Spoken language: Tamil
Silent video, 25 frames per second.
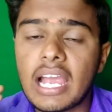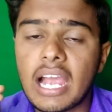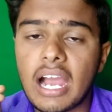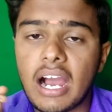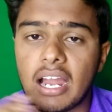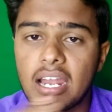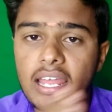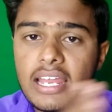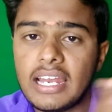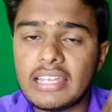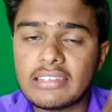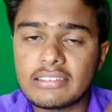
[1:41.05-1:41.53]

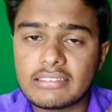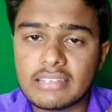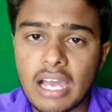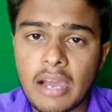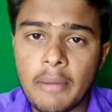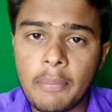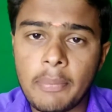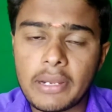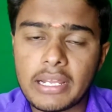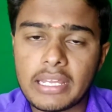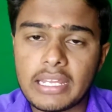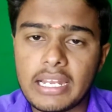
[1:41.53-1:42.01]
காலையில்
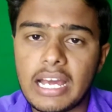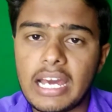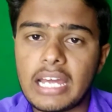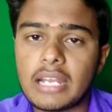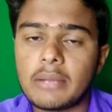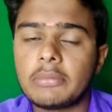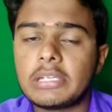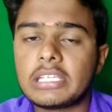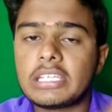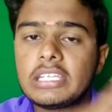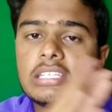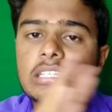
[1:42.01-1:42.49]
சாப்பிட்றதுல
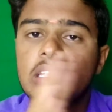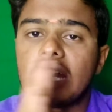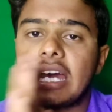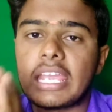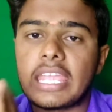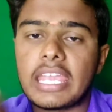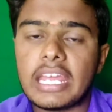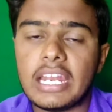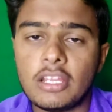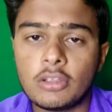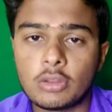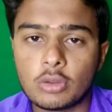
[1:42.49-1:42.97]
ஆரம்பித்து
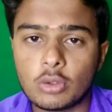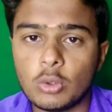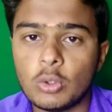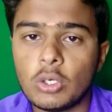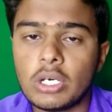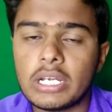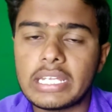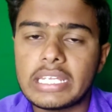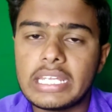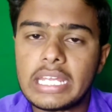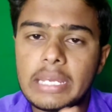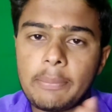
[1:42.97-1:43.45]
சாயங்காலம்
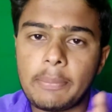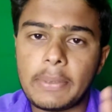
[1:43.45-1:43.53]
தூங்குறது